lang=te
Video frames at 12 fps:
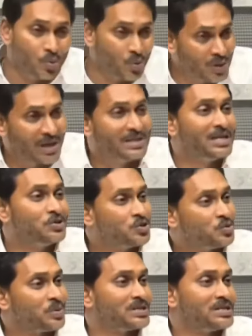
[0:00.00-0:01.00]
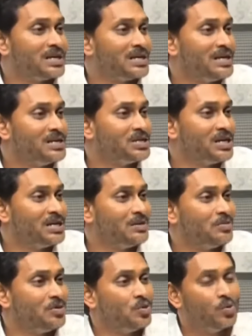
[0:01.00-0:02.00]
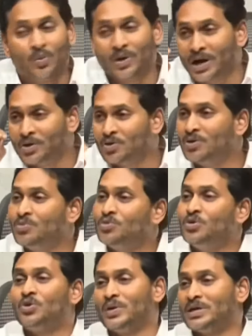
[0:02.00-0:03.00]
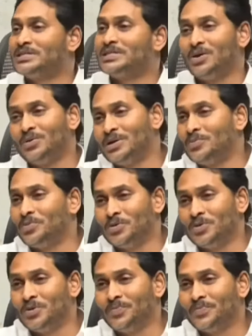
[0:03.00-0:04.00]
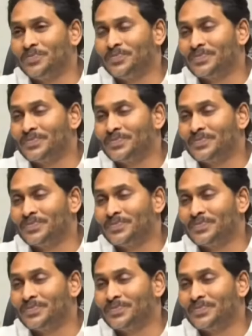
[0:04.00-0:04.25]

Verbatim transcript: నువ్వు కూడా అదే దుష్ప్రచారాన్ని చేయడంలో నువ్వే అడుగులు ముందుకు వేస్తూ ఉన్నప్పుడు